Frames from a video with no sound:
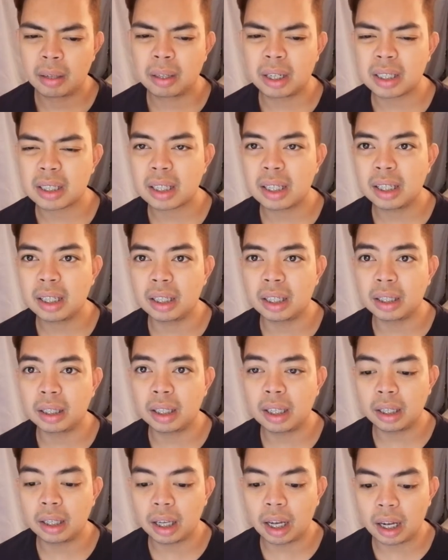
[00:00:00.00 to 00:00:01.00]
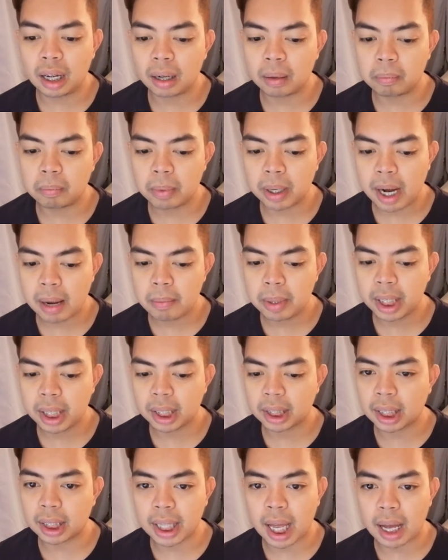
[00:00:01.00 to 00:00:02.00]
kasi maraming
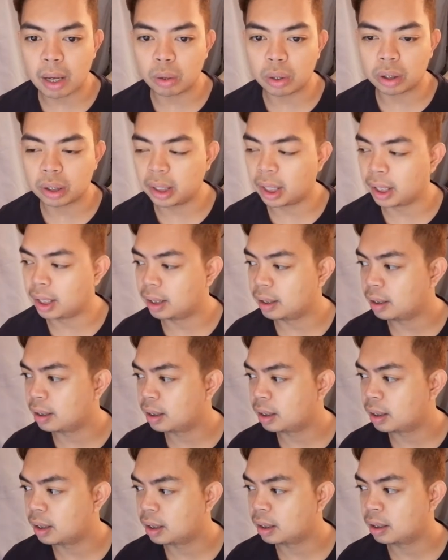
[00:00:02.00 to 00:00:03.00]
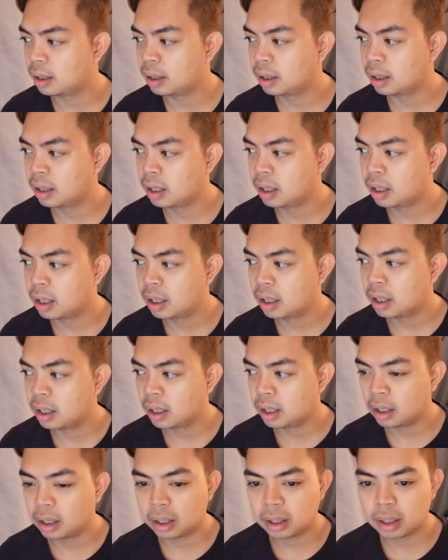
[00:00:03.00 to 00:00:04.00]
natatakot din
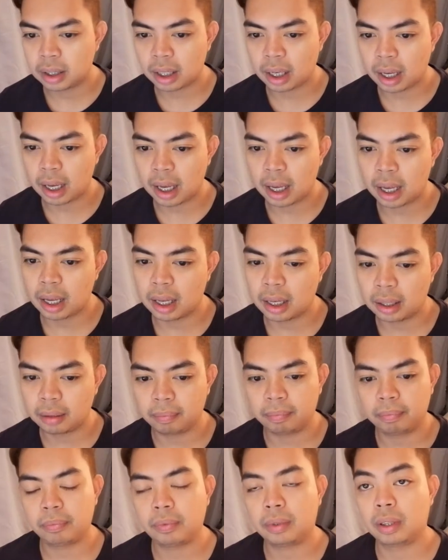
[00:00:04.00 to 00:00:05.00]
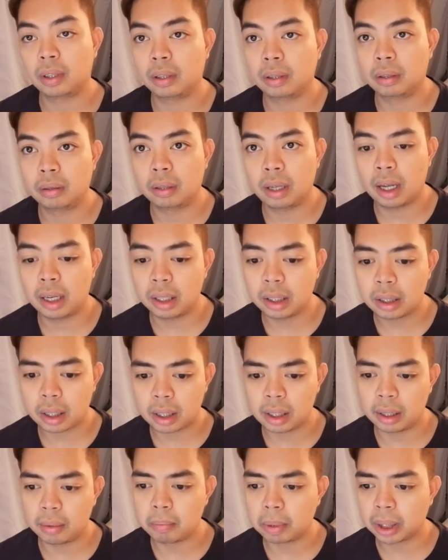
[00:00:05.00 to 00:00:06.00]
sa
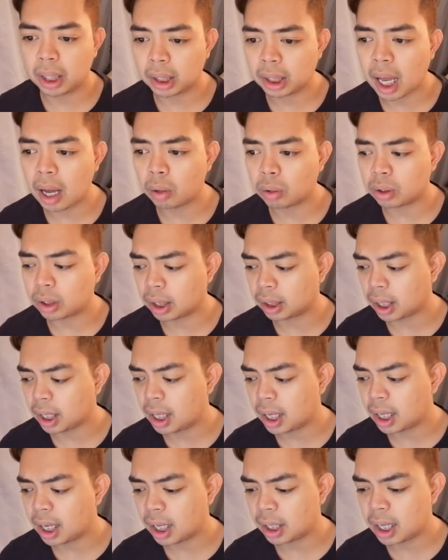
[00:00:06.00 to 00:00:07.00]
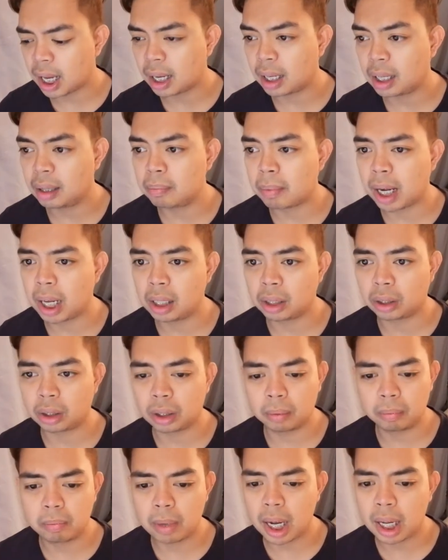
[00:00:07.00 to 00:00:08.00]
honestly matatakot ka talaga dahil mahal
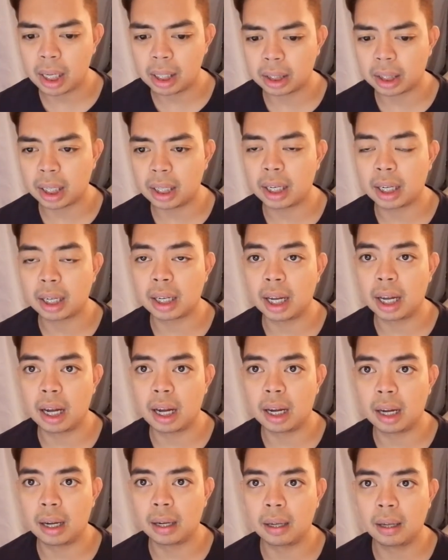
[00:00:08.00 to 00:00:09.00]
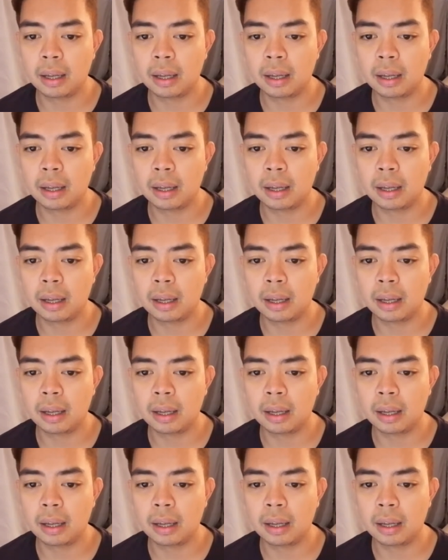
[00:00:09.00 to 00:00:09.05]
mahal talaga ang